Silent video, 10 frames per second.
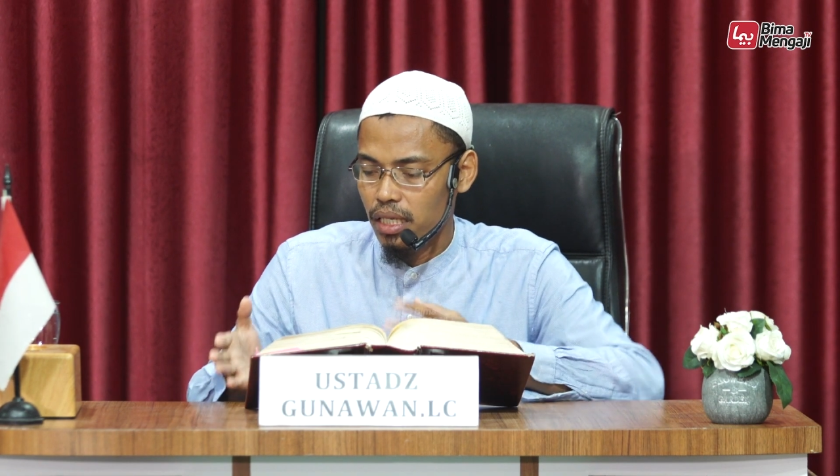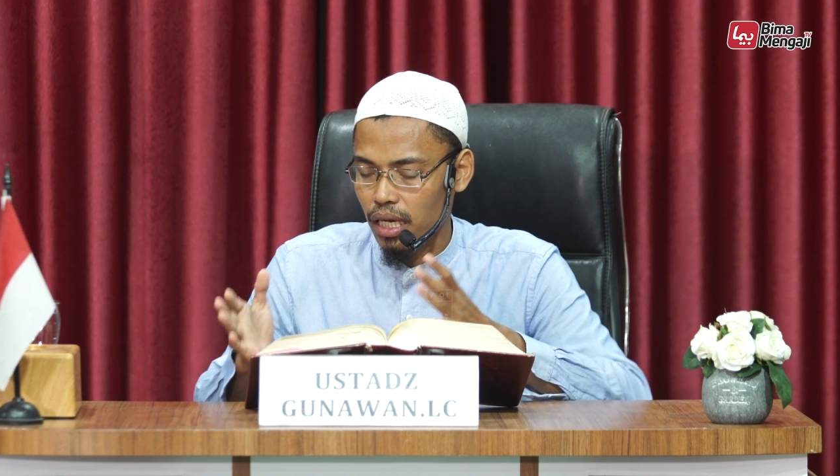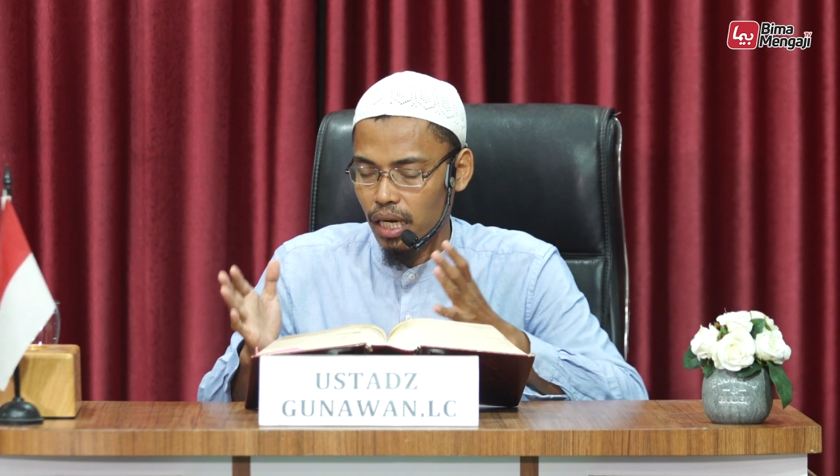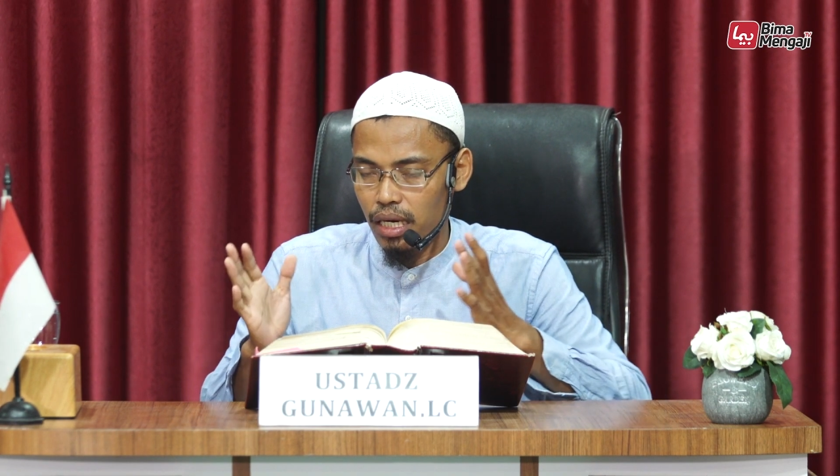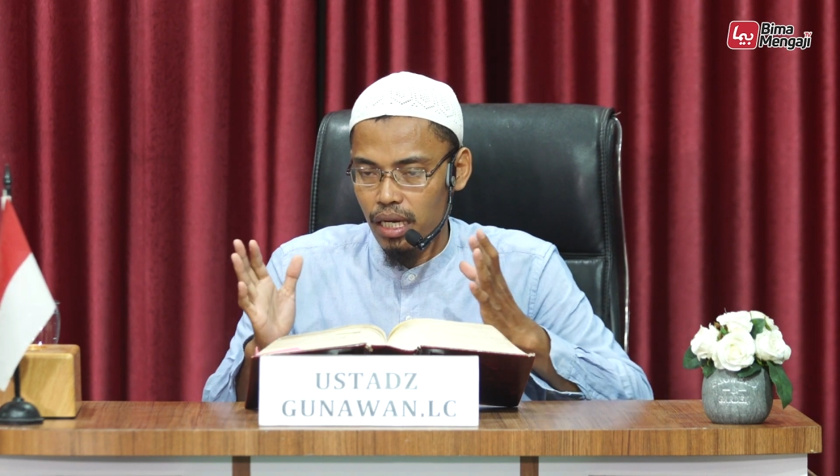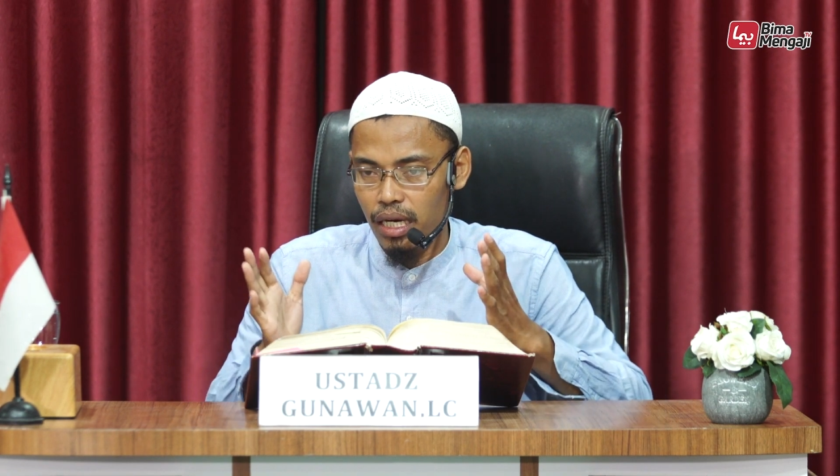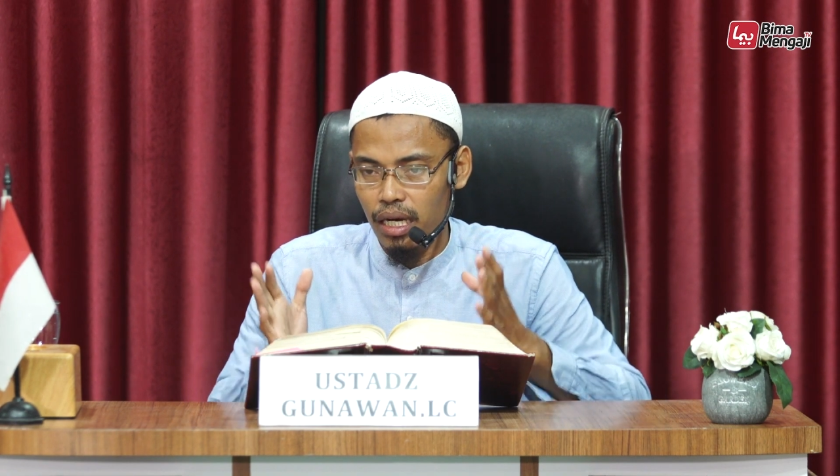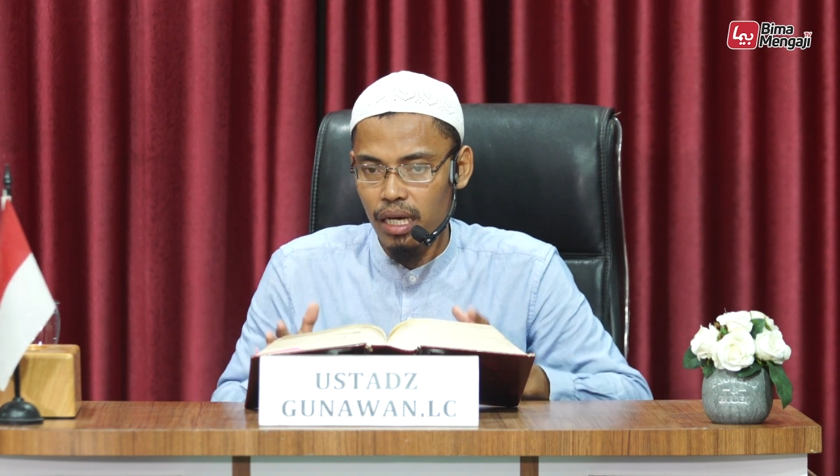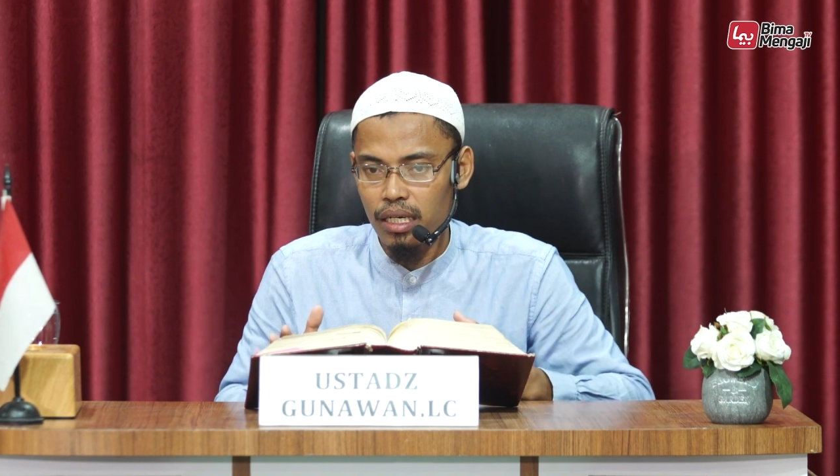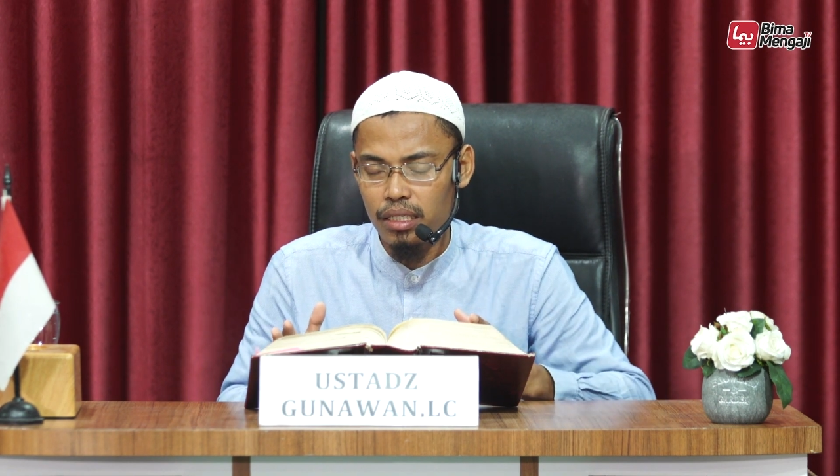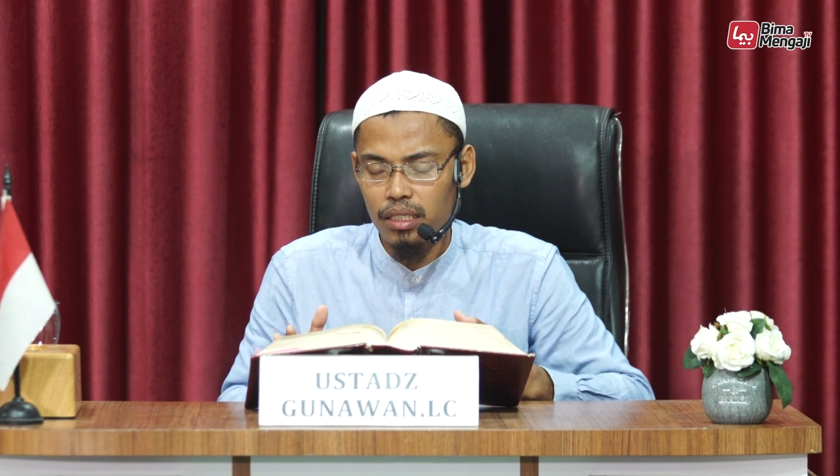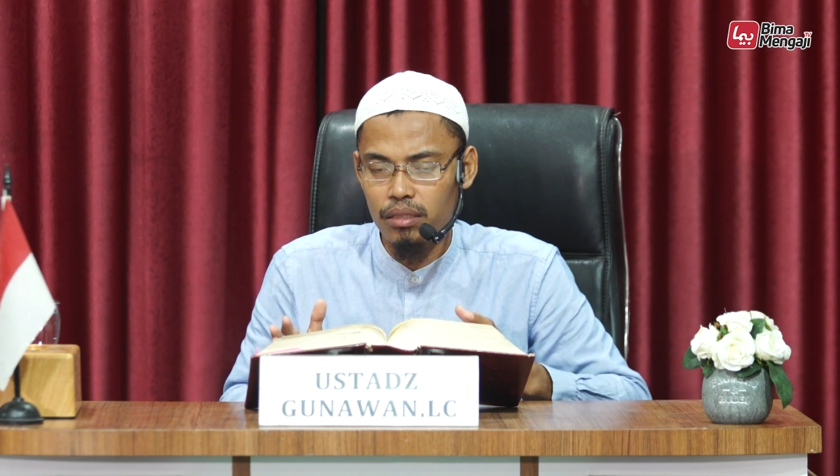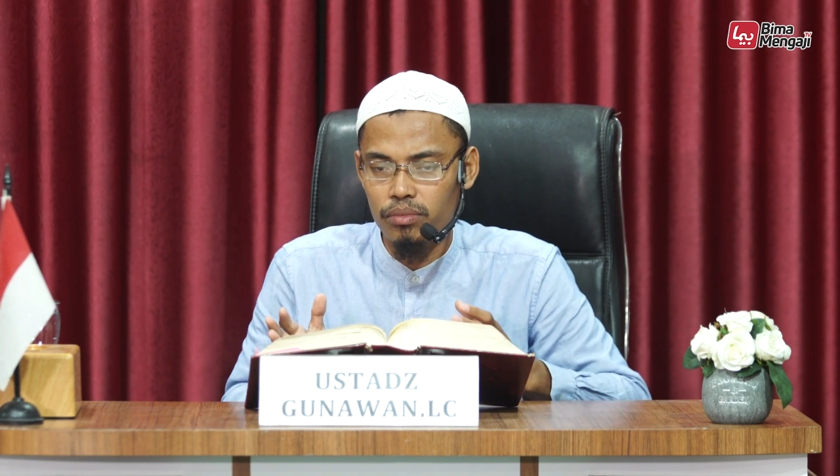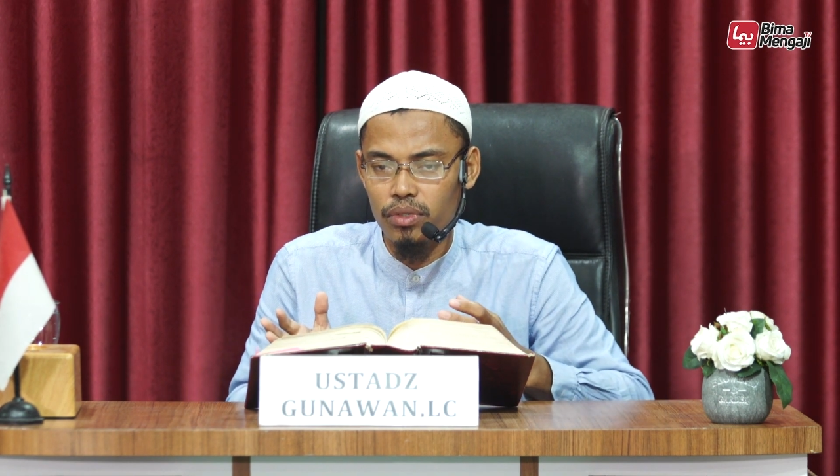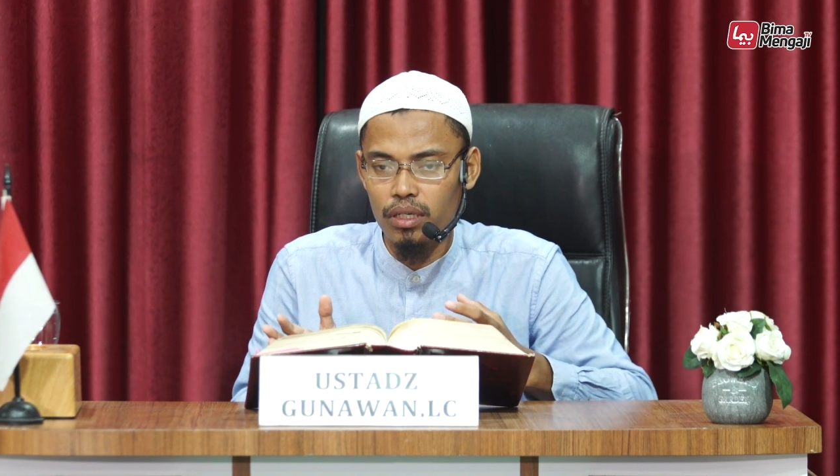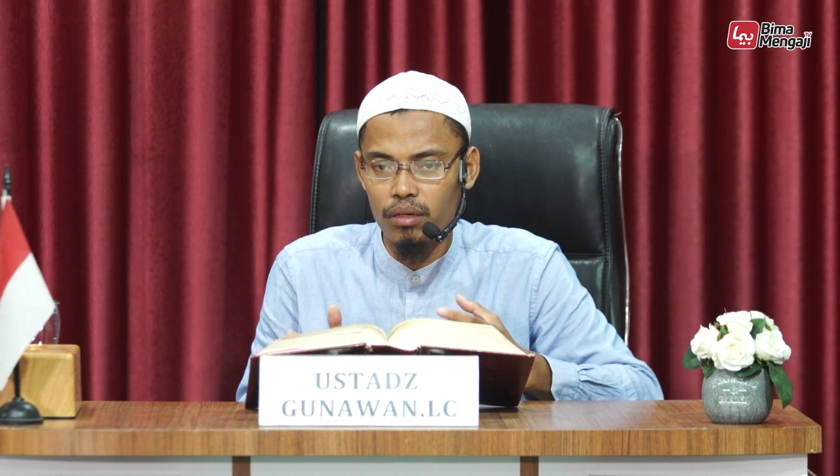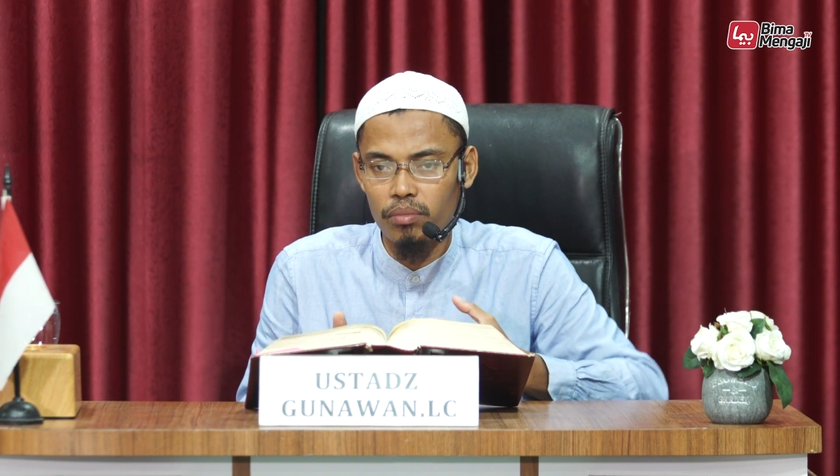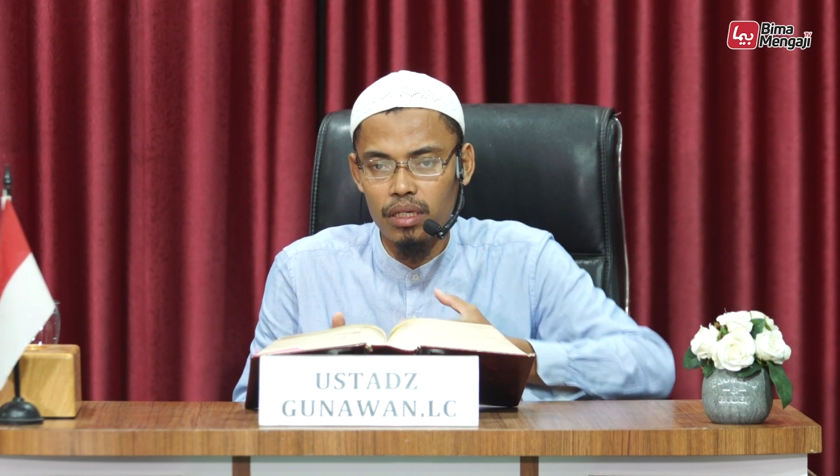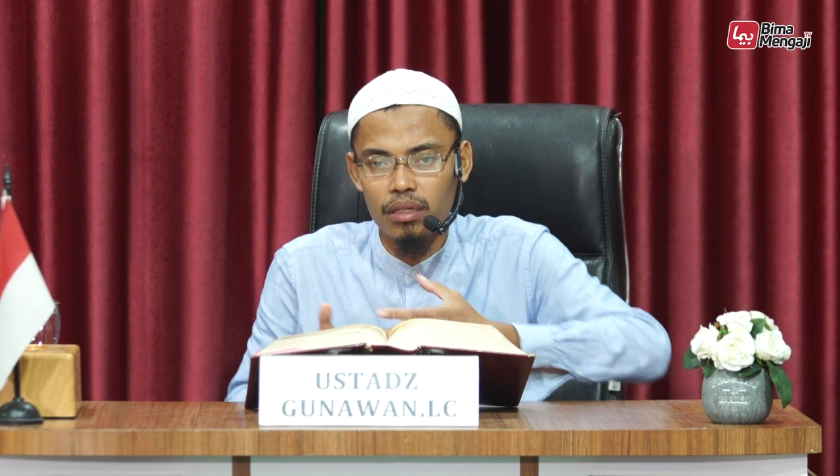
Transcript: dikandangkan kemudian apa?